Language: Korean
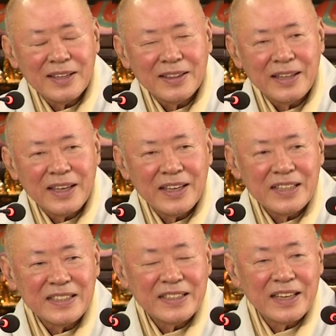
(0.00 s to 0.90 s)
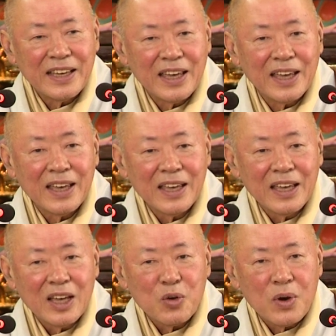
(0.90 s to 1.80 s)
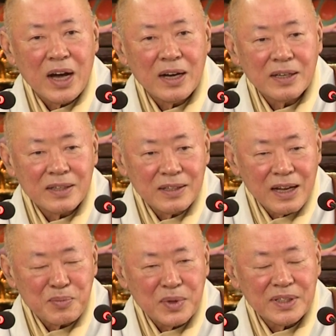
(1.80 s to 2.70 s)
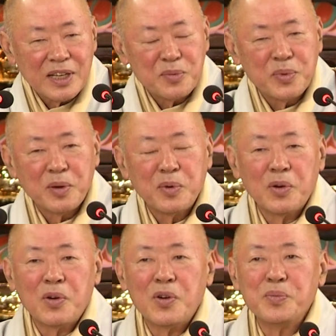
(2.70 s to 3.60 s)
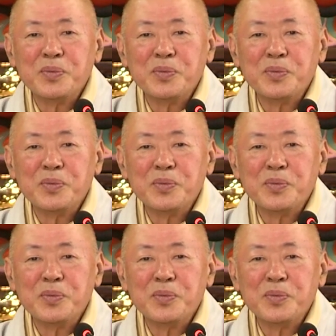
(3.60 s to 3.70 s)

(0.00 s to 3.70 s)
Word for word: 내 인생의 과거를 한번 살펴보고